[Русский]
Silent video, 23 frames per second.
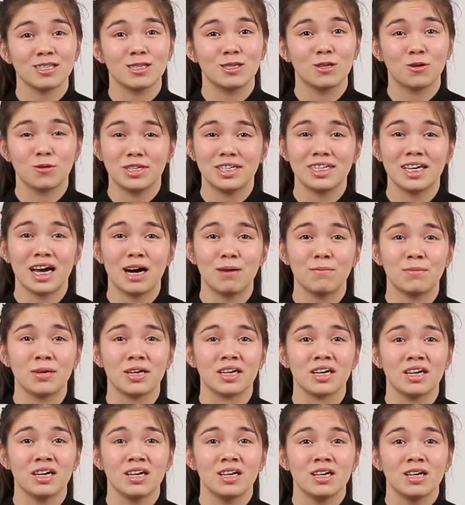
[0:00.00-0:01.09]
друзья
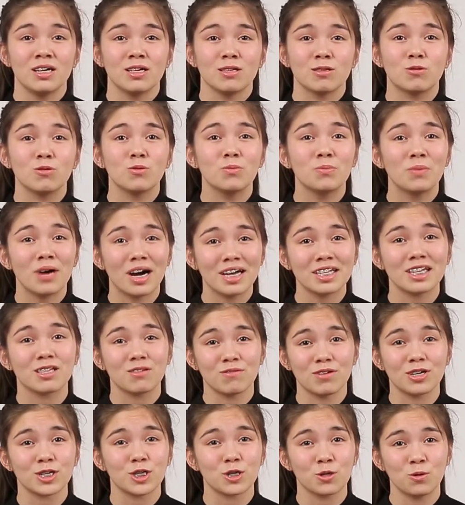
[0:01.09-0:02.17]
мои, туманит
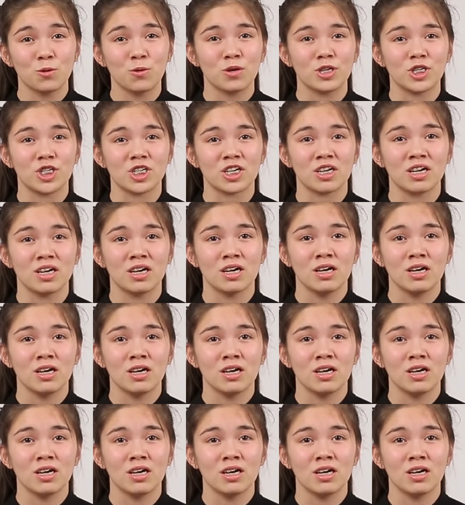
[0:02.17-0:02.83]
ваши очи.